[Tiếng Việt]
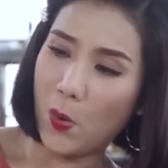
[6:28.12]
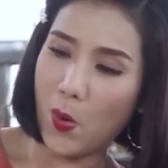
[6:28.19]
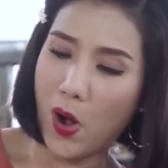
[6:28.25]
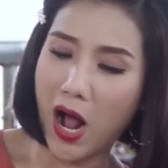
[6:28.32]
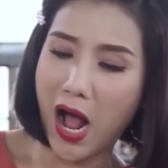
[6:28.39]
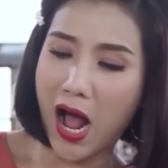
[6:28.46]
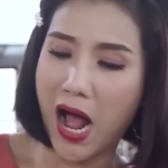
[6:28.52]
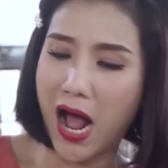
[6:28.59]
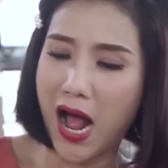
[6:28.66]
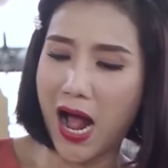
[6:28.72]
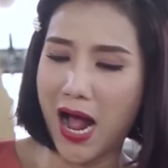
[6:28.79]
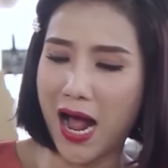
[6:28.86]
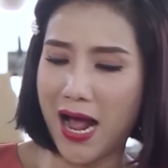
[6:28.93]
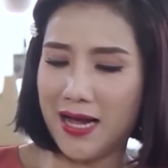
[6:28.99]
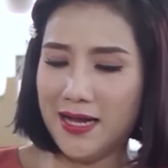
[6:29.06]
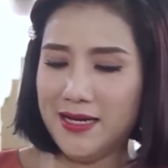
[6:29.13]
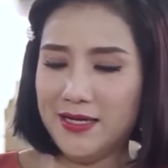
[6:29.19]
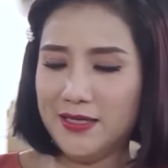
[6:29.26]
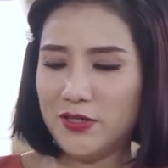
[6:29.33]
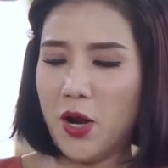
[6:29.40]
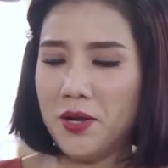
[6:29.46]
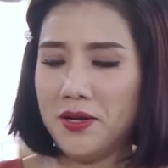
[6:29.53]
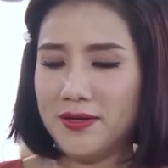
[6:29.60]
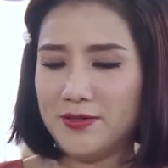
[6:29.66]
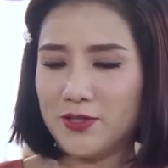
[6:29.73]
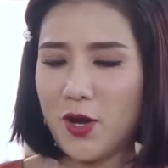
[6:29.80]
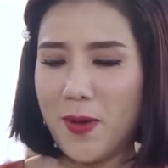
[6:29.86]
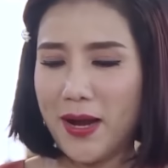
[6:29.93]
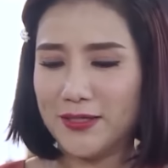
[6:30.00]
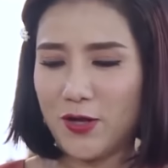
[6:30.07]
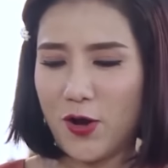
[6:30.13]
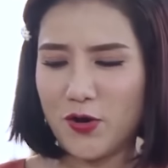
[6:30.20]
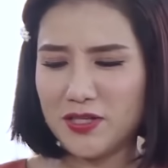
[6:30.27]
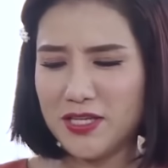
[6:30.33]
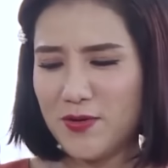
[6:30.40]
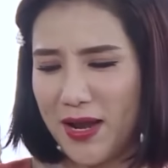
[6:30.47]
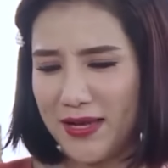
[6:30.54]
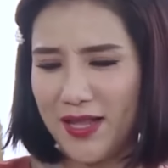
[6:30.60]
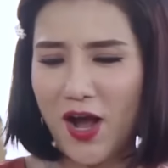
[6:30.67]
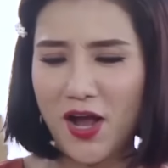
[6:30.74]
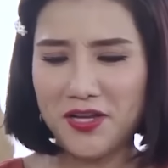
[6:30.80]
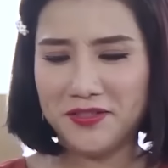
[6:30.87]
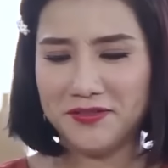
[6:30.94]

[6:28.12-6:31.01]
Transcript: Wow. Rồi cho bạn chọn nhiêu đây thôi.